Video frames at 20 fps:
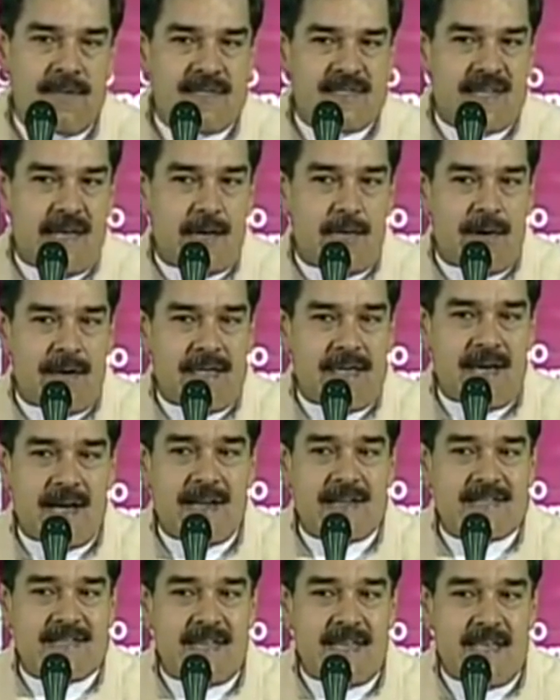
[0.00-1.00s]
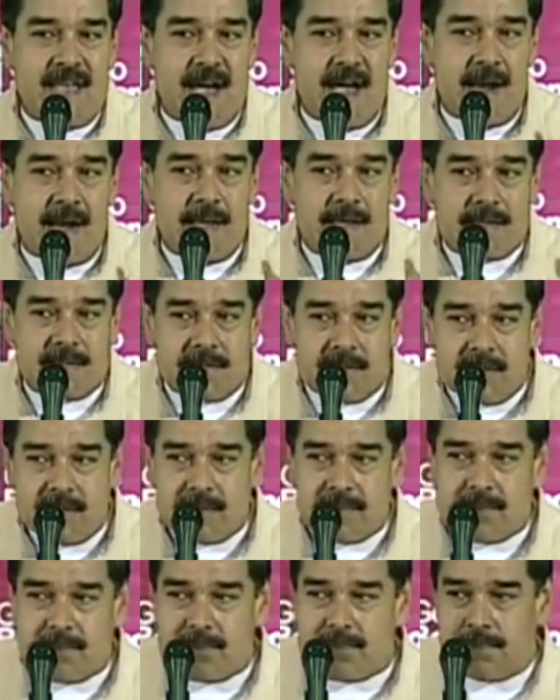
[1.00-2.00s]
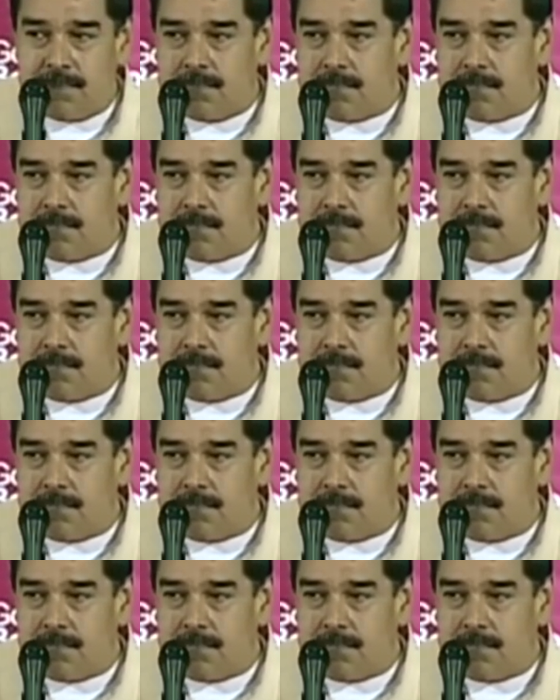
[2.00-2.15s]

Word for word: Comenzaron a llegar señales.